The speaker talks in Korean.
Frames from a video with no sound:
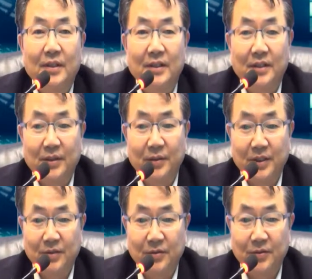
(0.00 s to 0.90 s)
그리고 이
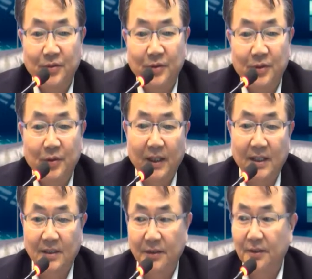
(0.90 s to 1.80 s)
스튜디오를
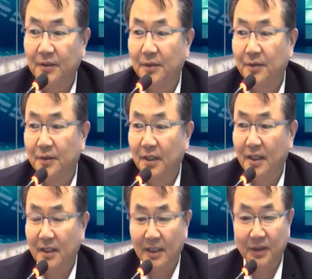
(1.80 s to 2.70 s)
통해서
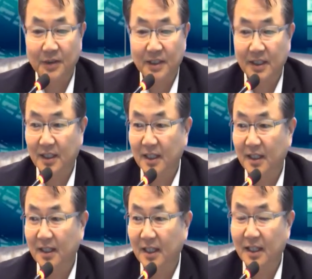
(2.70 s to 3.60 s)
어떻게 될 것인가에
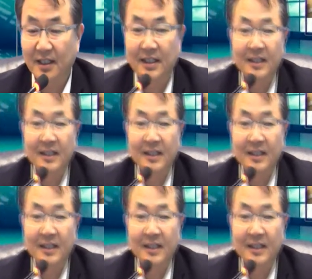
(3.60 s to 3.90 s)
대한